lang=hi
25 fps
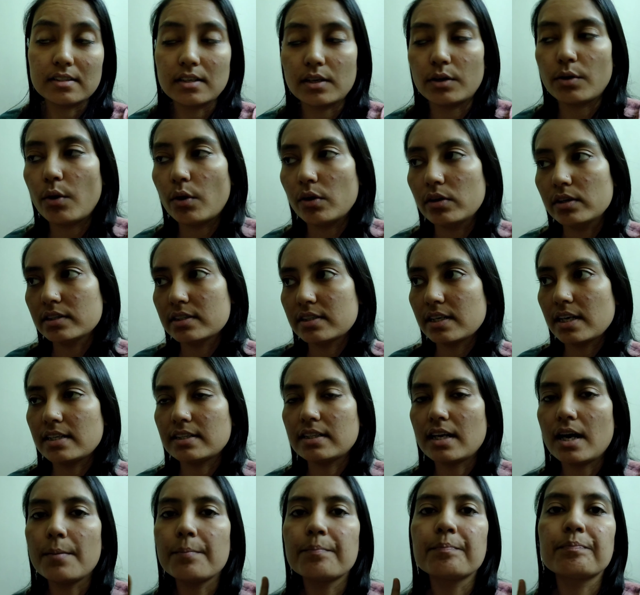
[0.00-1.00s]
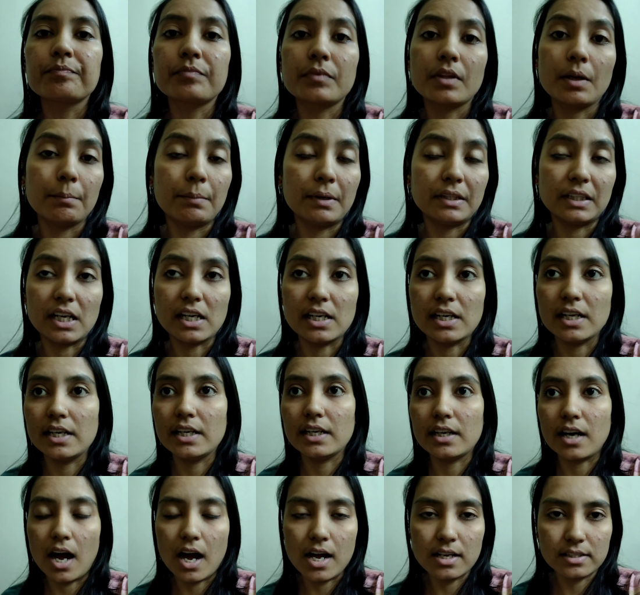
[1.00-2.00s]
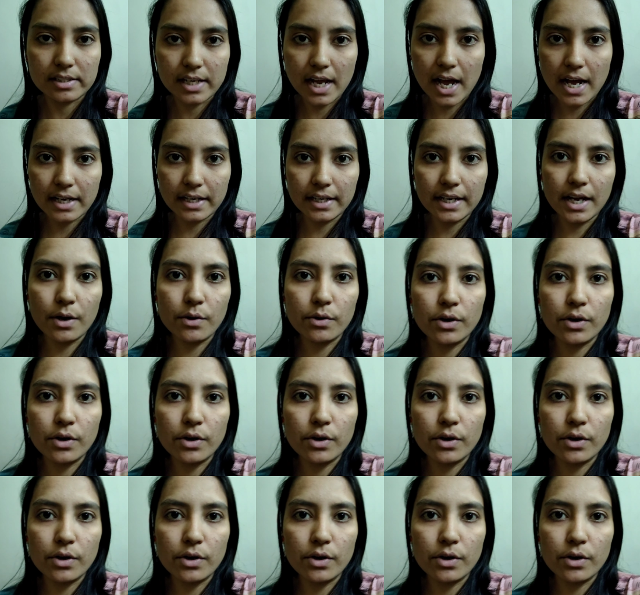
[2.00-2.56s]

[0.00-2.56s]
से गोल्ड सा था पता नहीं कहाँ से आ गया